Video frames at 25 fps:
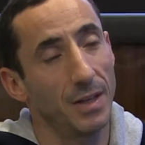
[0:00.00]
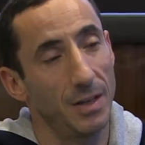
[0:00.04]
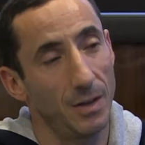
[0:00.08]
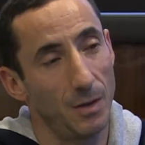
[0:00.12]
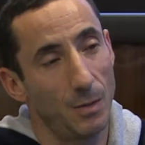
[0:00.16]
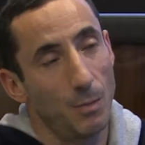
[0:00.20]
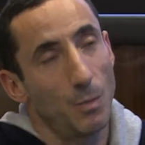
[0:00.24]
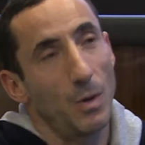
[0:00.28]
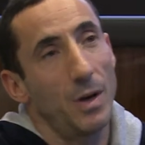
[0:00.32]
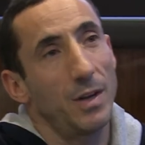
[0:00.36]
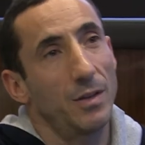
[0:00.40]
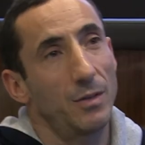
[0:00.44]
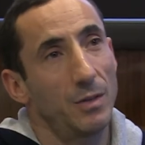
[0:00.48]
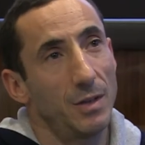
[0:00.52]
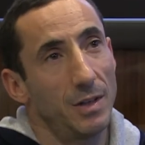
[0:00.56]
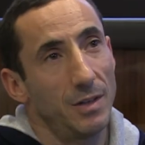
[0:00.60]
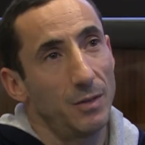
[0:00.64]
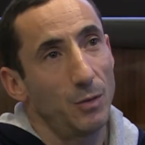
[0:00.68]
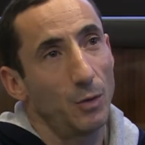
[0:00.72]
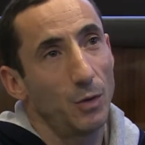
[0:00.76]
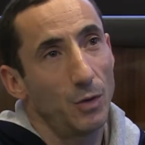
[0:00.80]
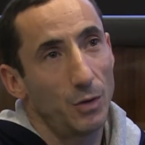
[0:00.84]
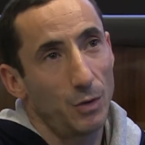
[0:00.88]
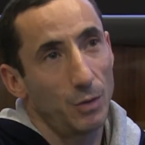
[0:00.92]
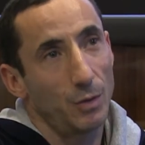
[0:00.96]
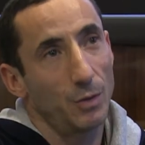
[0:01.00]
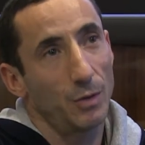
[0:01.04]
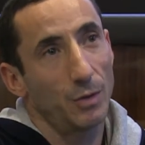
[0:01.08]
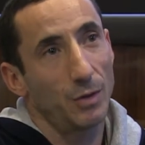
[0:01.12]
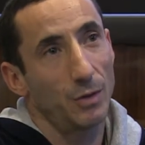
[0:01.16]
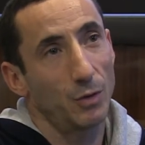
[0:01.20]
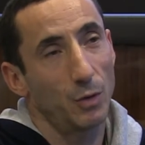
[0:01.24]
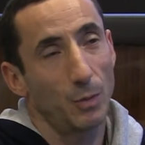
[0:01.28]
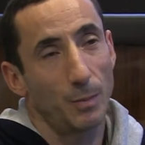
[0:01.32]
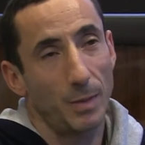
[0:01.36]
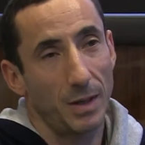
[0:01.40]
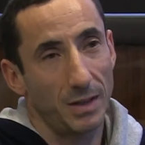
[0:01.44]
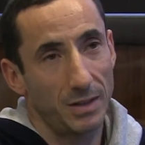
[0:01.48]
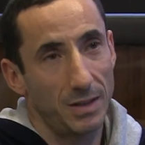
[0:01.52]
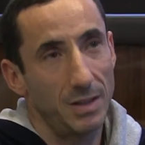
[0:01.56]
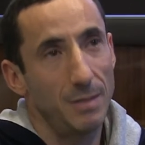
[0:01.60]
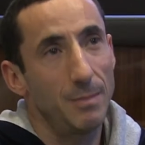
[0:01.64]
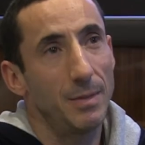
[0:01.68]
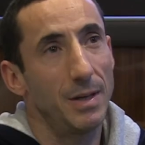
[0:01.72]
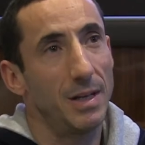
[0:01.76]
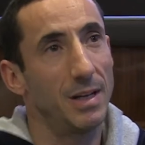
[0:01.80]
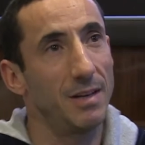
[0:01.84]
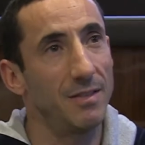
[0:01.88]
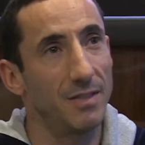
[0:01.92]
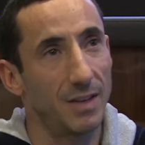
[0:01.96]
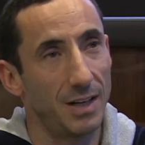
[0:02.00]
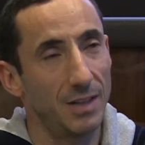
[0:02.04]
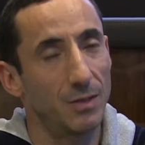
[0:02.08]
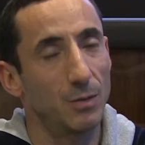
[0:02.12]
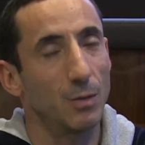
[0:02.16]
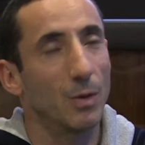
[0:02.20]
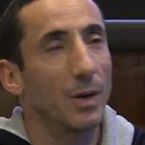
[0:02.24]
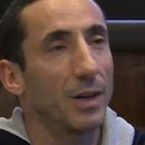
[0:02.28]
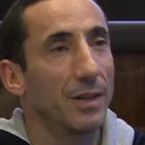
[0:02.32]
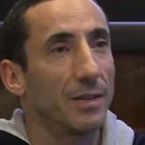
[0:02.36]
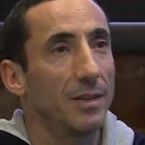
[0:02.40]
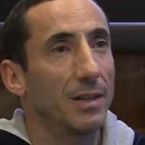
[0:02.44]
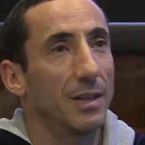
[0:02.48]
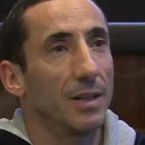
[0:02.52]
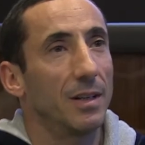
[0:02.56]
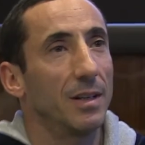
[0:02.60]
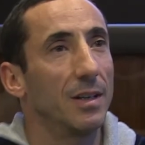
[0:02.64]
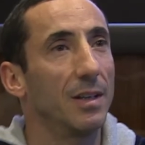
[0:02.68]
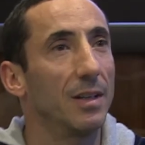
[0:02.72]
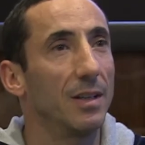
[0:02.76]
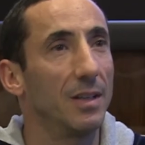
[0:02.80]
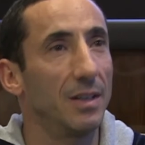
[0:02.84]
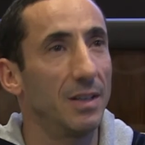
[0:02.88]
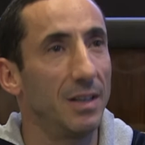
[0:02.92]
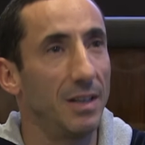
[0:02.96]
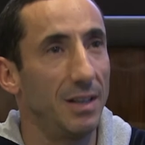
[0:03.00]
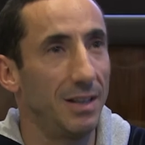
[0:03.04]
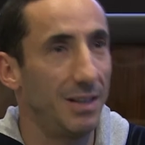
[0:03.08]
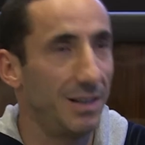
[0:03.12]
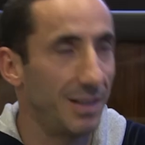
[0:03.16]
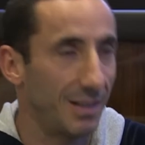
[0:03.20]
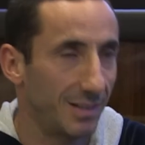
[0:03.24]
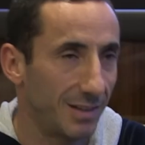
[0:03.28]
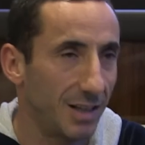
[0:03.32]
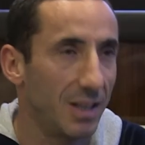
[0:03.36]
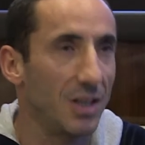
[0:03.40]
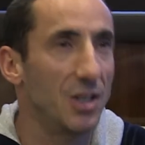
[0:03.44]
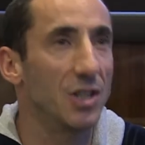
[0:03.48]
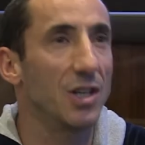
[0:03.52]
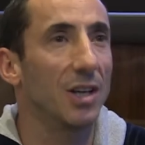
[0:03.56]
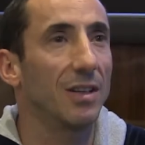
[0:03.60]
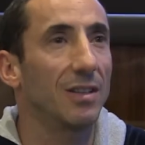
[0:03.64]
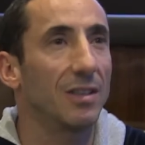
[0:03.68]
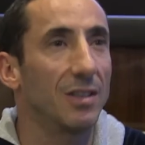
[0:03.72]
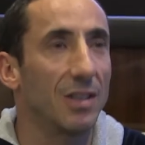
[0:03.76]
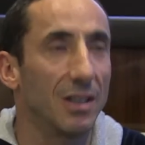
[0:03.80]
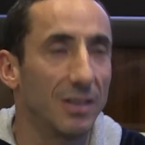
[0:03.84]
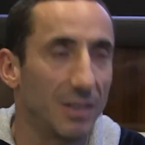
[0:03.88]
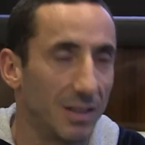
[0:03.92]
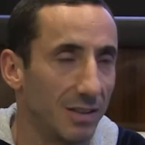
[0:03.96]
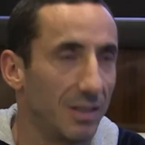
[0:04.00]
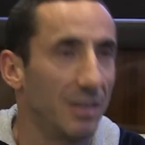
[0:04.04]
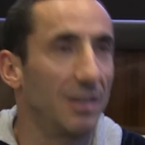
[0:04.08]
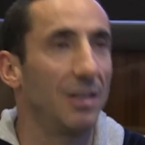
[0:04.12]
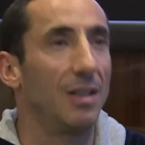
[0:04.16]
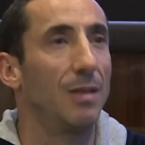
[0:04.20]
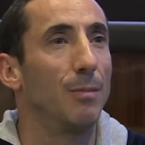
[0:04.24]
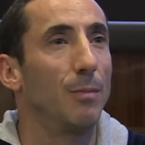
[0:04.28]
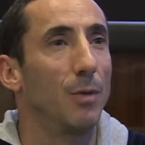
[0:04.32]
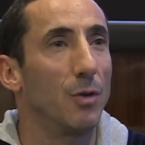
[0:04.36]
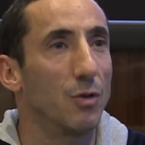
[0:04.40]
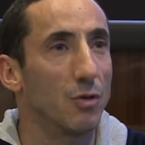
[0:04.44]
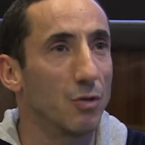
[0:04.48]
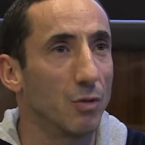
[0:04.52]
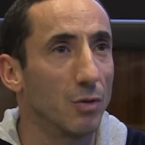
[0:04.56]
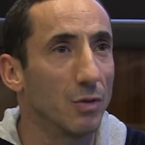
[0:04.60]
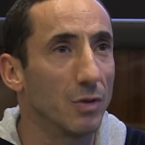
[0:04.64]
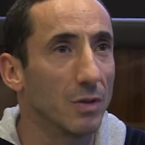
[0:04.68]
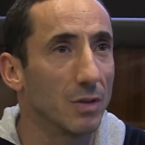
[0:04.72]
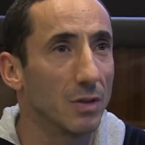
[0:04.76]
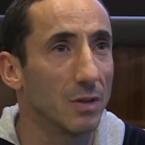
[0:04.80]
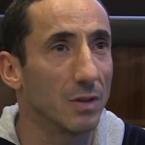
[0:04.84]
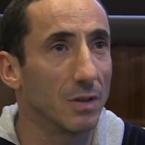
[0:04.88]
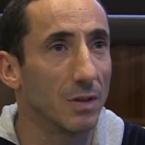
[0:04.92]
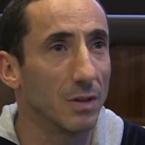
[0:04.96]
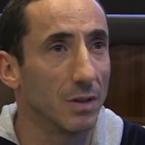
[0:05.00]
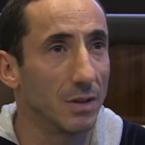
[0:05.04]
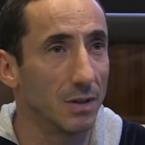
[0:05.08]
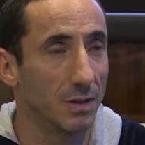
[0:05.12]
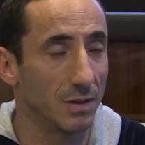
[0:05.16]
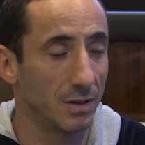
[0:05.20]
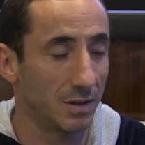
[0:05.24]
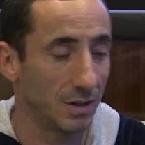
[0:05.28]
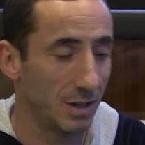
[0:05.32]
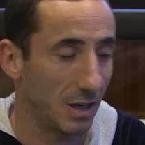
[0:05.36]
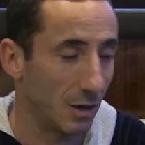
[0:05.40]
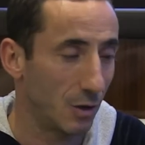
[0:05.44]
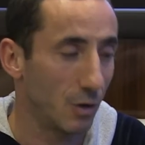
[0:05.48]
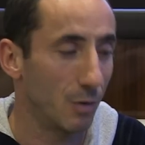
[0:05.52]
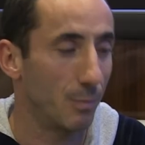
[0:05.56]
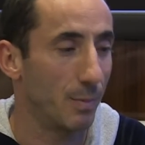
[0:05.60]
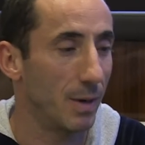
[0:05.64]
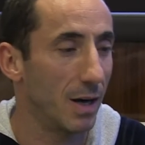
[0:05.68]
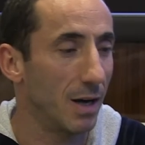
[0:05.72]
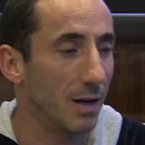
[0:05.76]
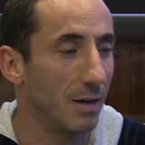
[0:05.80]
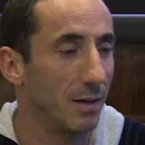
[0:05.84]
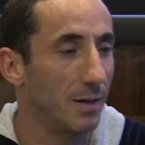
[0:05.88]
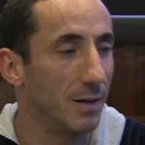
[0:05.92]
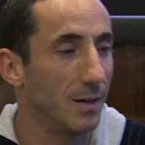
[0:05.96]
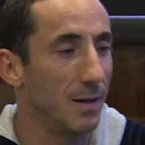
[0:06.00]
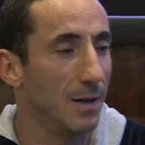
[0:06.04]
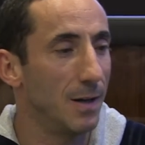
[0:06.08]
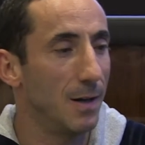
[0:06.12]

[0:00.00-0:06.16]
Et au moins, les autres sont partis, mais les vrais sont restés. Et là, ça, déjà, déjà ça, c'était une bonne chose, quelque part.